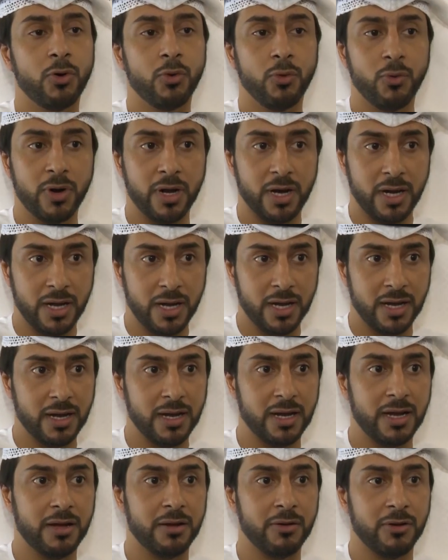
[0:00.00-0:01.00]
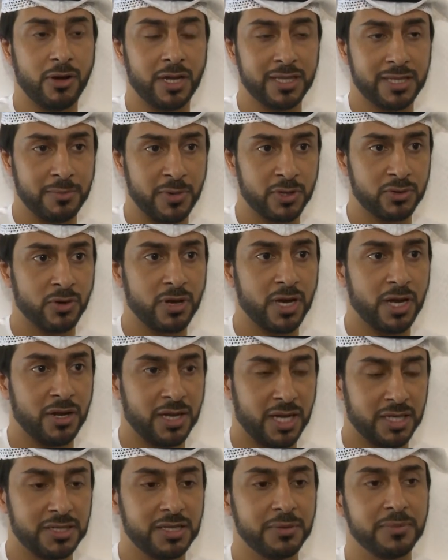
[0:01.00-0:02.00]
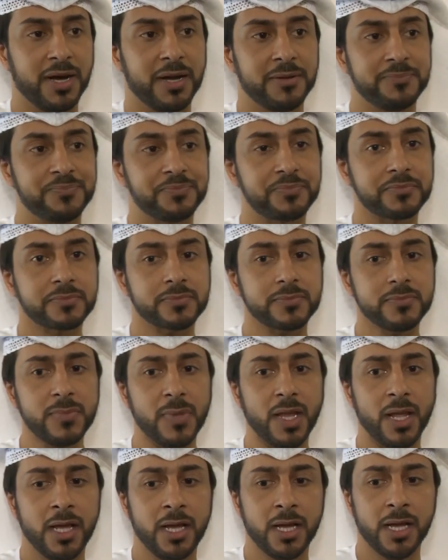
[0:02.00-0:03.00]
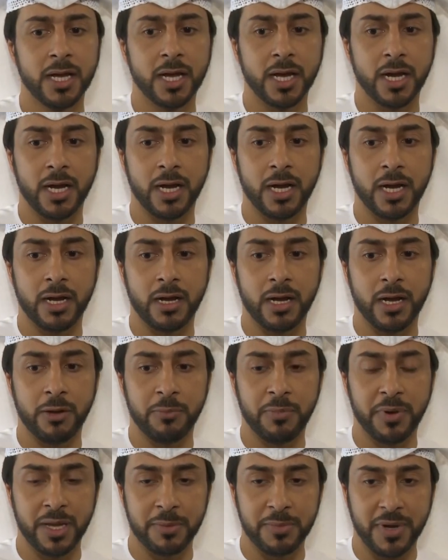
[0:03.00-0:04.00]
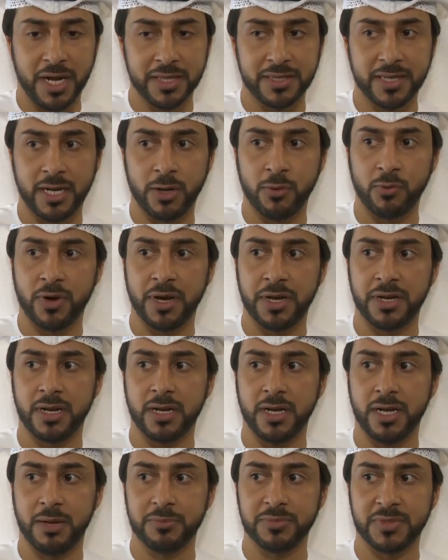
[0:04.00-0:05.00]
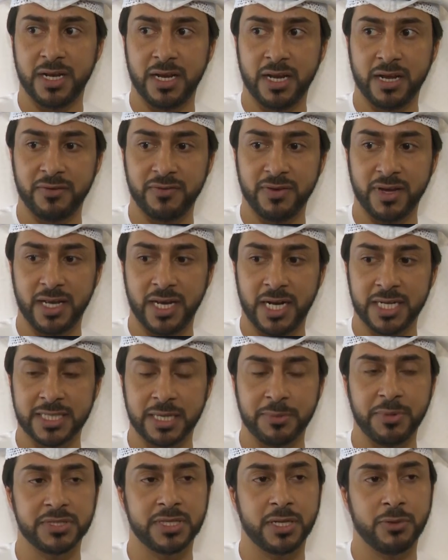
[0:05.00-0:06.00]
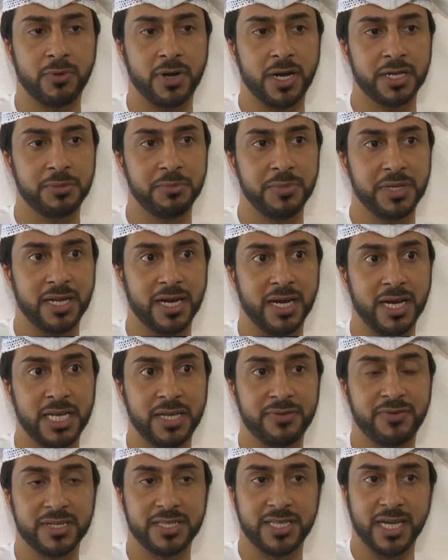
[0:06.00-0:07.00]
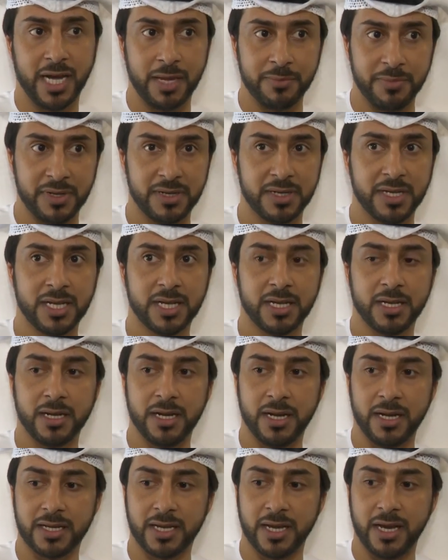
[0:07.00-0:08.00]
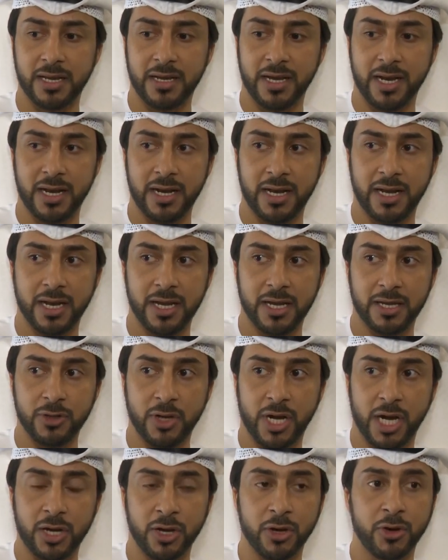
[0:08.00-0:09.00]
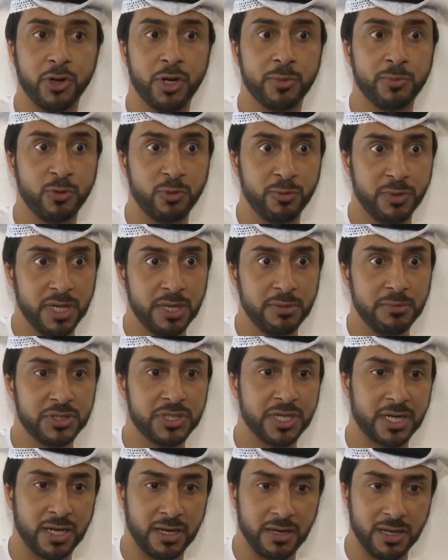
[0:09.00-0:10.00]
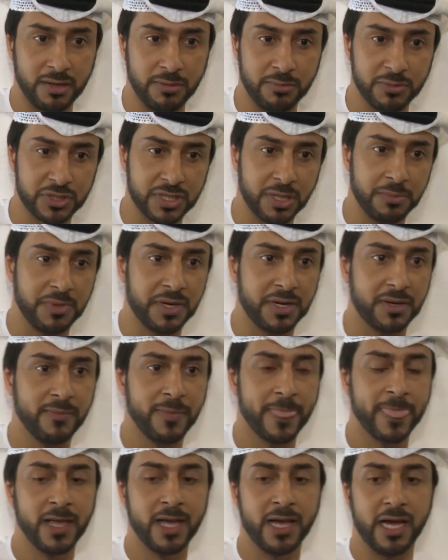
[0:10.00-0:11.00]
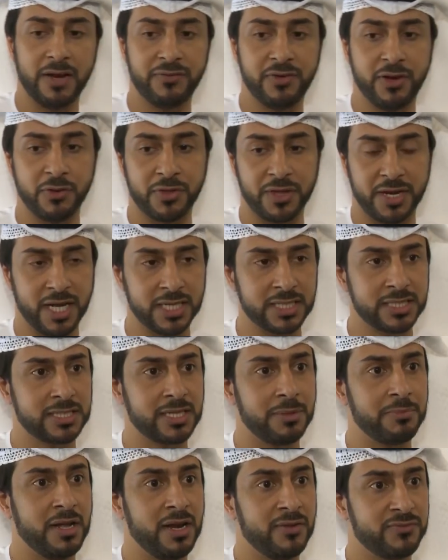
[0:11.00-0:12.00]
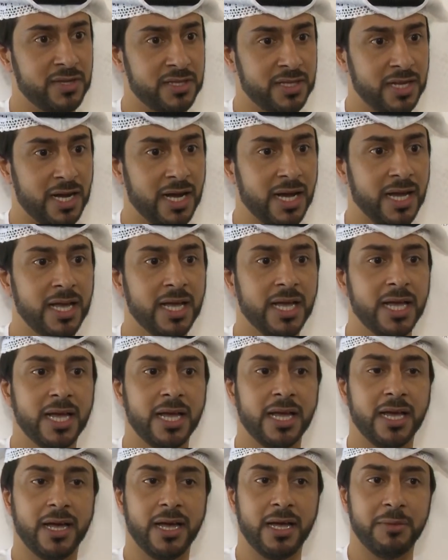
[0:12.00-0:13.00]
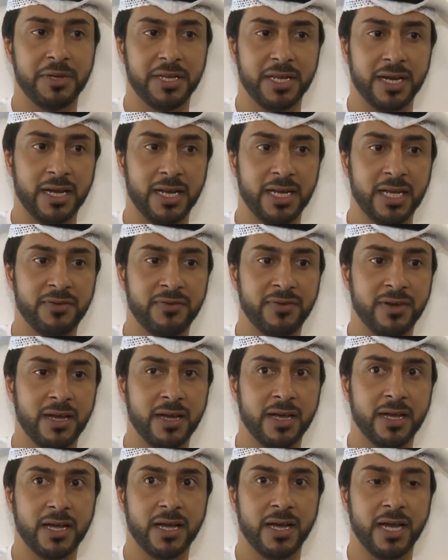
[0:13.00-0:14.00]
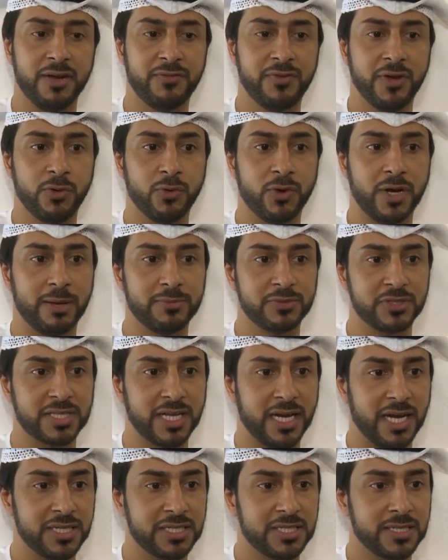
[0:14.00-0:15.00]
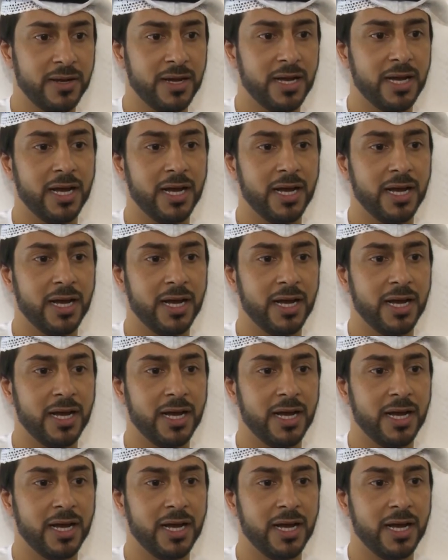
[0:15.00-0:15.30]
وخدمات آه، آه، اخرى نقدمها آه، أبغي بعد أنوه أن الحمد لله في خلال سبع سنوات مينا خليفة دائما آه، كان على يحقق نمو بشكل مستمر 2012 تم الافتتاح آه، مينا خليفة 2015